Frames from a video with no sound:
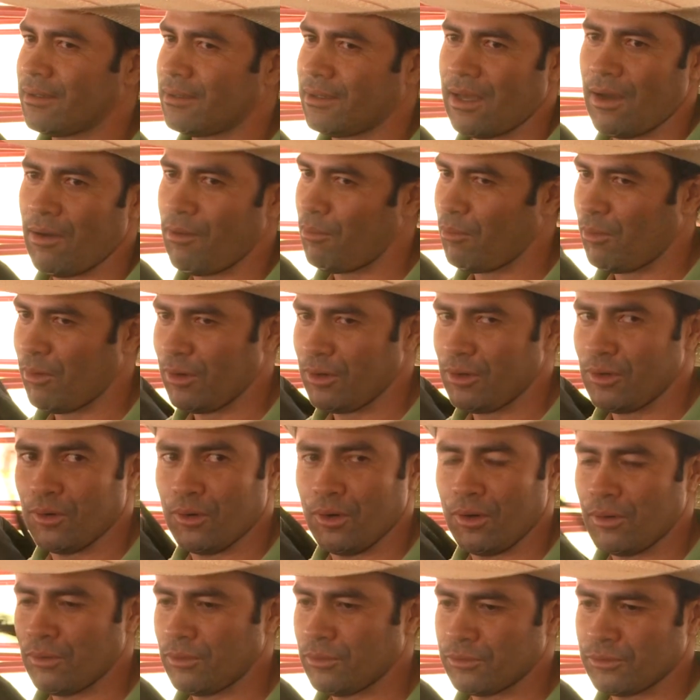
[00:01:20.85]
Não,
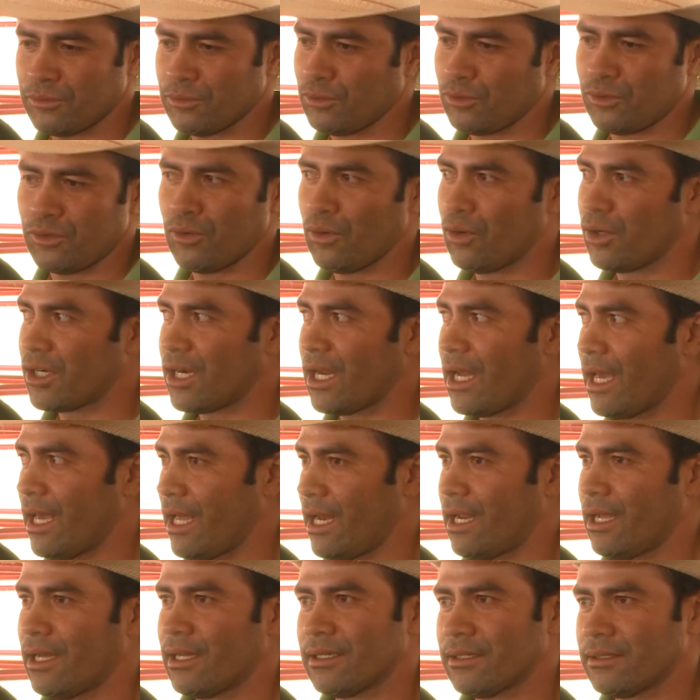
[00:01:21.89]
molhou, sujou, já
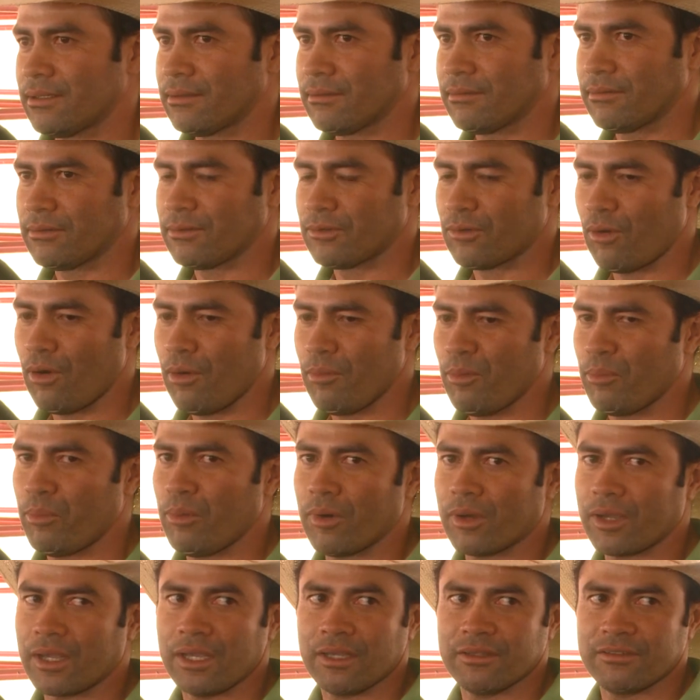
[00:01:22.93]
era. Eles comem um
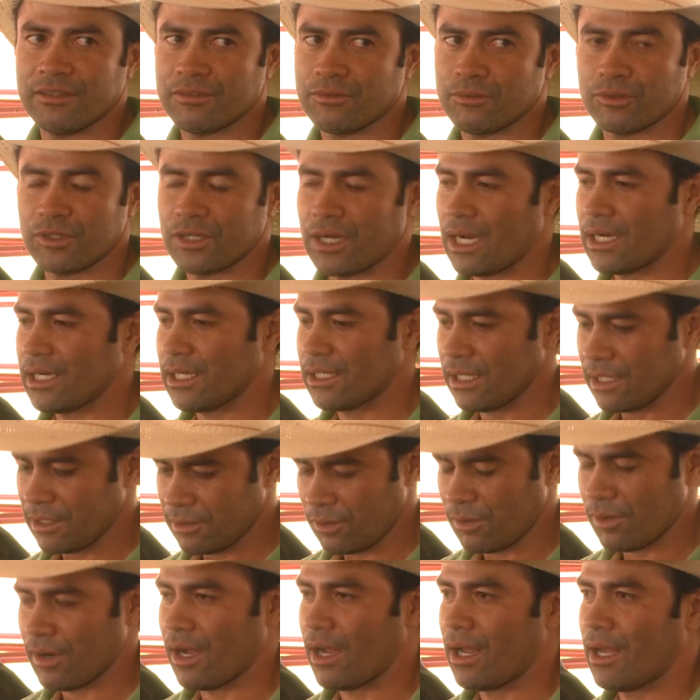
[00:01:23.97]
pouquinho, se sujar, já tem que
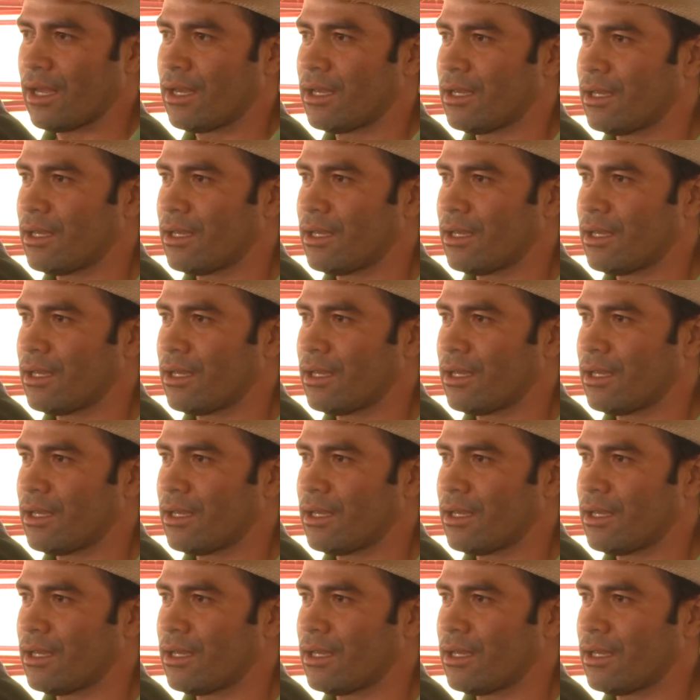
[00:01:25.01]
trocar.